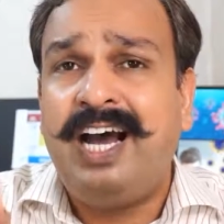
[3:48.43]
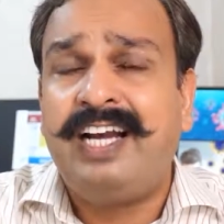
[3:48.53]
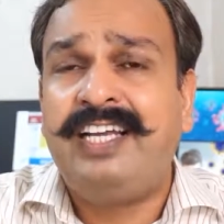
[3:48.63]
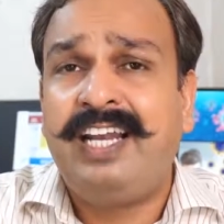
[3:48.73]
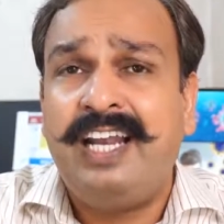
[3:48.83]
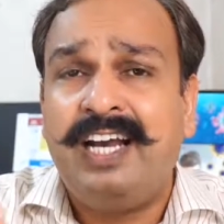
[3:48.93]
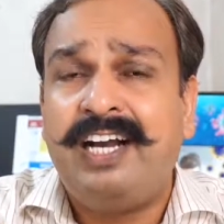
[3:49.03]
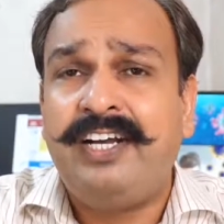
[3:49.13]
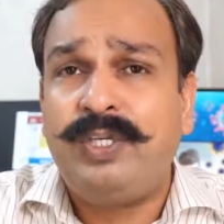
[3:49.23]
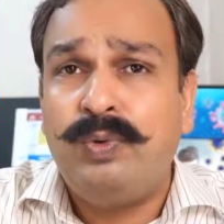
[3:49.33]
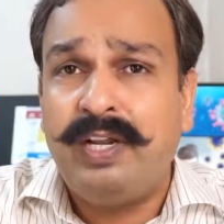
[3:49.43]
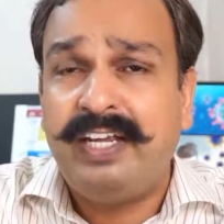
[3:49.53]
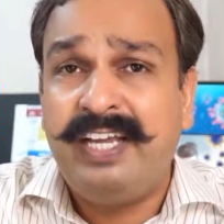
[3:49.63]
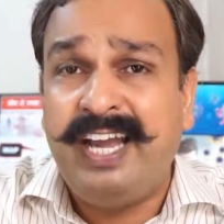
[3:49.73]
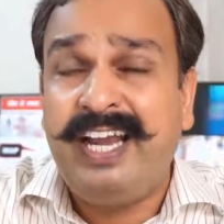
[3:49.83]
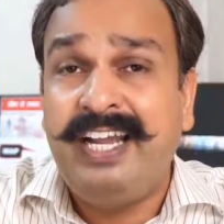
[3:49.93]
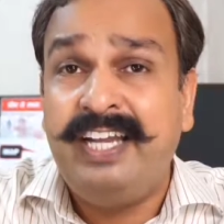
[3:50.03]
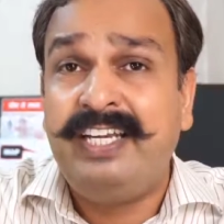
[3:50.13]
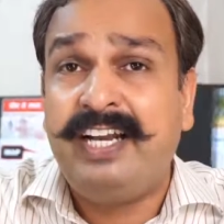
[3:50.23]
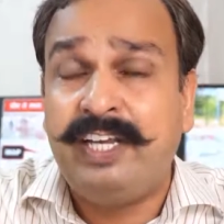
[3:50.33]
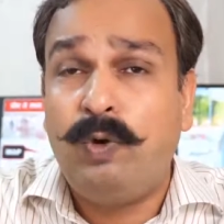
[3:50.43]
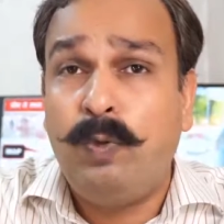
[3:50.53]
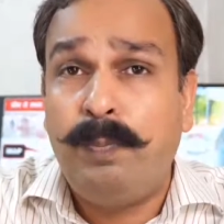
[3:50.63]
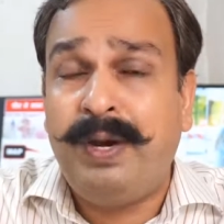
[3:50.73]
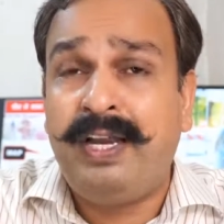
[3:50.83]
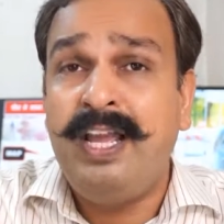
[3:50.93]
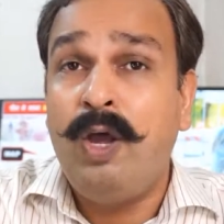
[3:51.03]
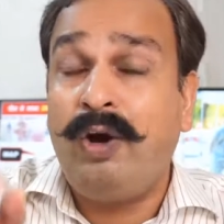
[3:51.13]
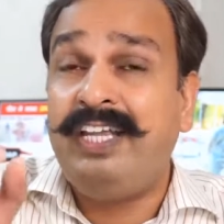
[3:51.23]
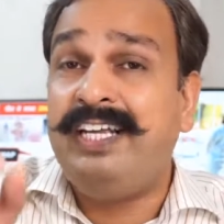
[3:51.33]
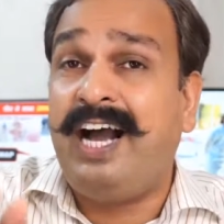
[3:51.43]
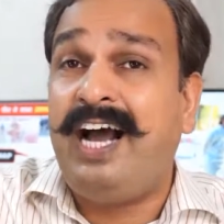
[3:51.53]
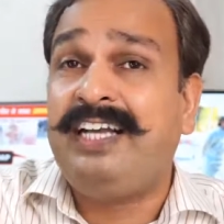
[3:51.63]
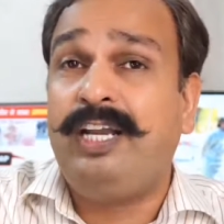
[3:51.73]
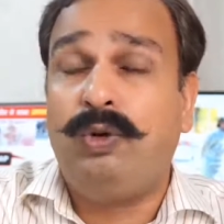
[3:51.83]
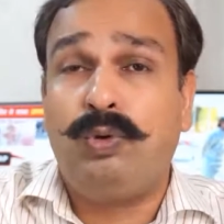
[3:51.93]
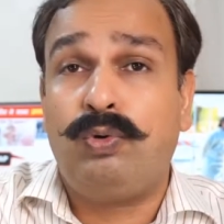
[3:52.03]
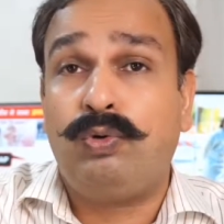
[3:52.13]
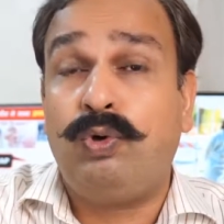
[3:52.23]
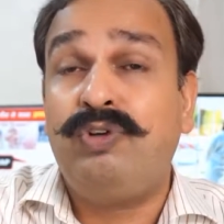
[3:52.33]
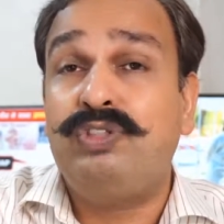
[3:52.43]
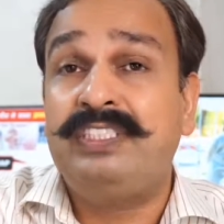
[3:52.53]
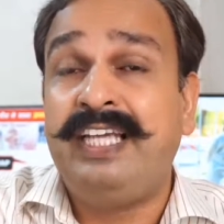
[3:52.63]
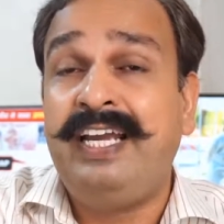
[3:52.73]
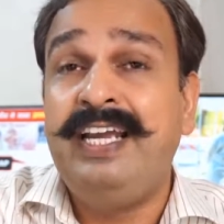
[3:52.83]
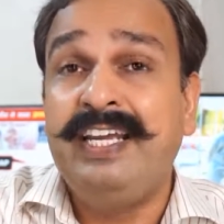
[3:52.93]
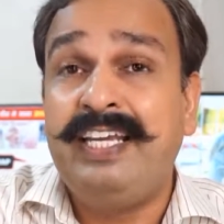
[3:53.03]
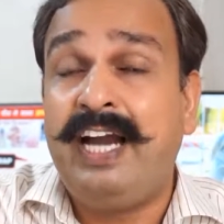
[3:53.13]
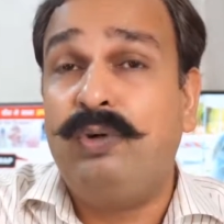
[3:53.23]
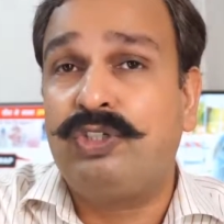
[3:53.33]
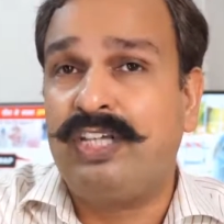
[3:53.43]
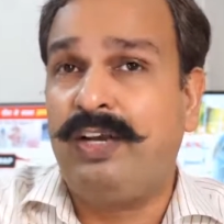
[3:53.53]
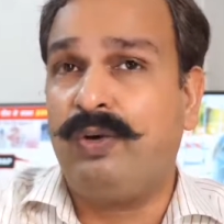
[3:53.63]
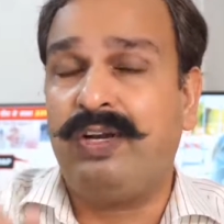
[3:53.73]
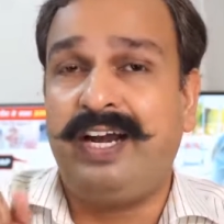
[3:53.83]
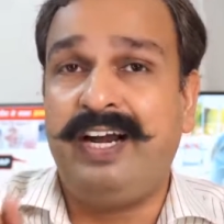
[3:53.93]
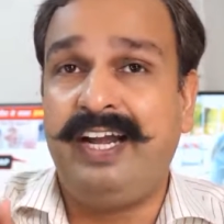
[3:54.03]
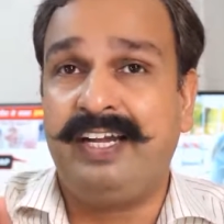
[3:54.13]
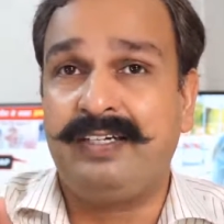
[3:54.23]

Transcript: आखिर लगा क्यों रही है इंडिया के ऊपर और यहां के लोगों को उससे क्या नुकसान हो रहा